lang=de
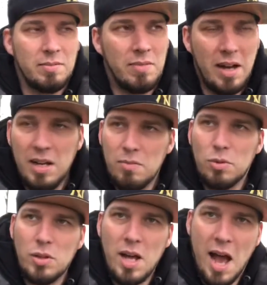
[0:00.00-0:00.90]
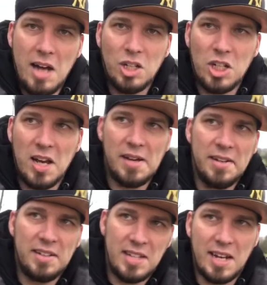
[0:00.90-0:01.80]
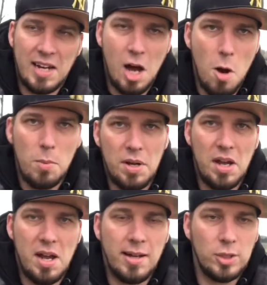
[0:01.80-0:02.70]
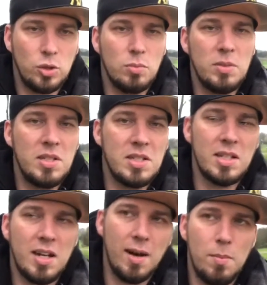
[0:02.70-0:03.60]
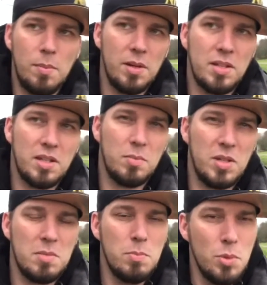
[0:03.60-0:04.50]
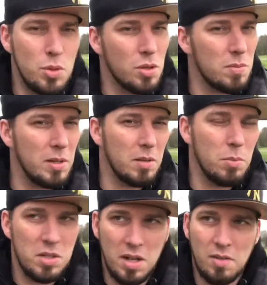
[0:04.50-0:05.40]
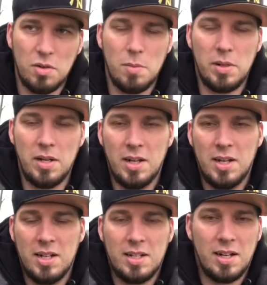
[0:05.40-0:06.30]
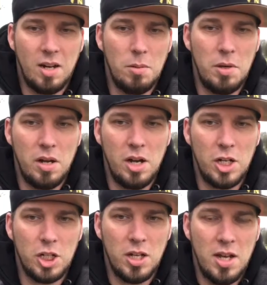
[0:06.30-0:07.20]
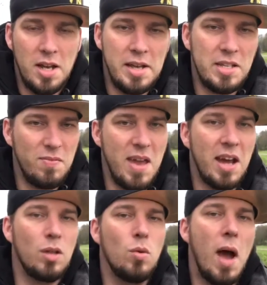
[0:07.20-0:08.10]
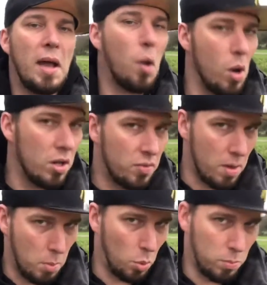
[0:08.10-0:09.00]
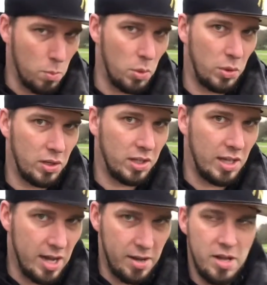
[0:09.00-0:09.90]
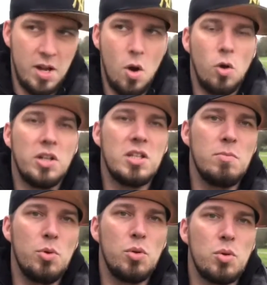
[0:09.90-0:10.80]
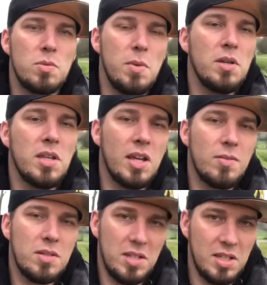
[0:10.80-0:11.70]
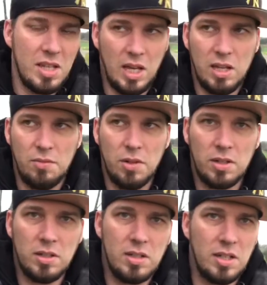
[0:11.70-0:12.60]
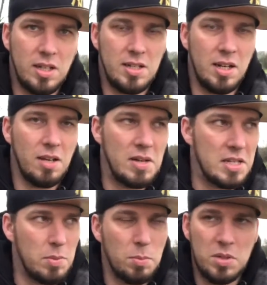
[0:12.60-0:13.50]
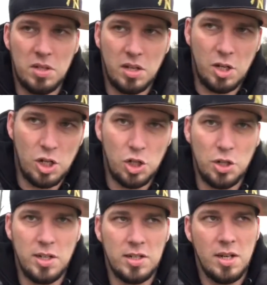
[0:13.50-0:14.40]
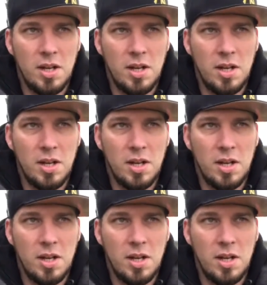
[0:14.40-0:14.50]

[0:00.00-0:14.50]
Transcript: weil wohl anscheinend der Glaube herrscht, und mit diesem Glauben möchte ich, mit diesem Mythos möchte ich ein bisschen aufräumen, der Glaube herrscht, es wäre nur ein Goldverbot möglich. Ja? Und diesem Mythos möchte ich etwas entgegenwirken, denn tatsächlich habe ich ein bisschen recherchiert,